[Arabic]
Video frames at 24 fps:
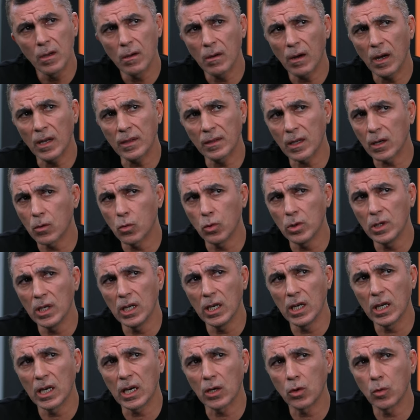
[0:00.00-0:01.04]
حتى كل
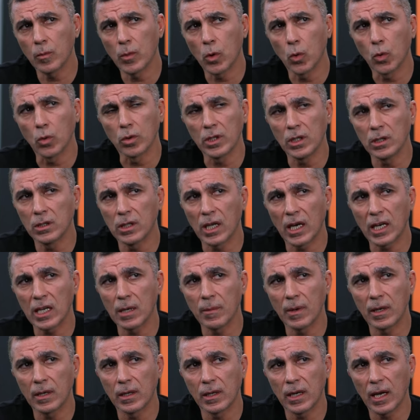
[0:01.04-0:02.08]
اللي كانوا موجودين
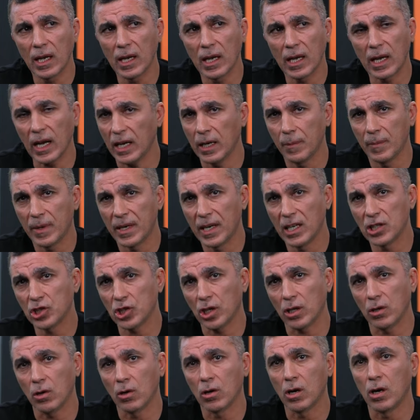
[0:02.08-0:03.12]
تقريبا قال لك احنا ملناش
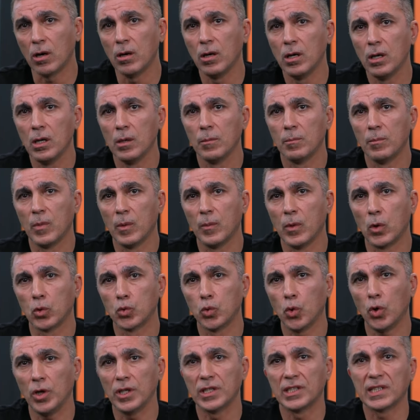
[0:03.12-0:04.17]
علاقه
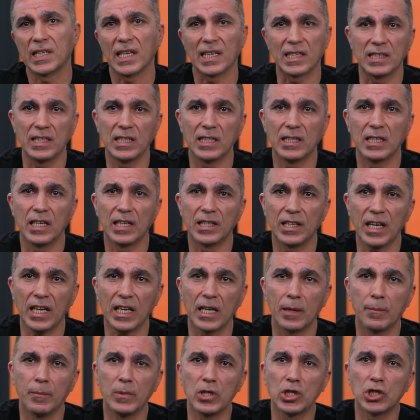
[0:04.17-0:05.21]
بموضوع التجديد لان
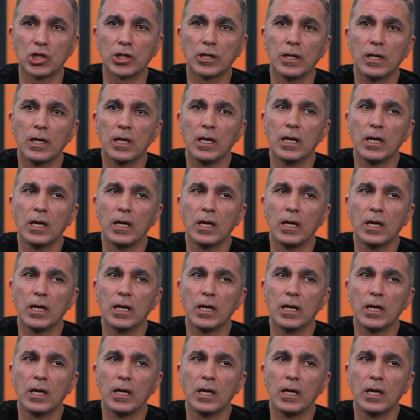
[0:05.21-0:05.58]
احنا مش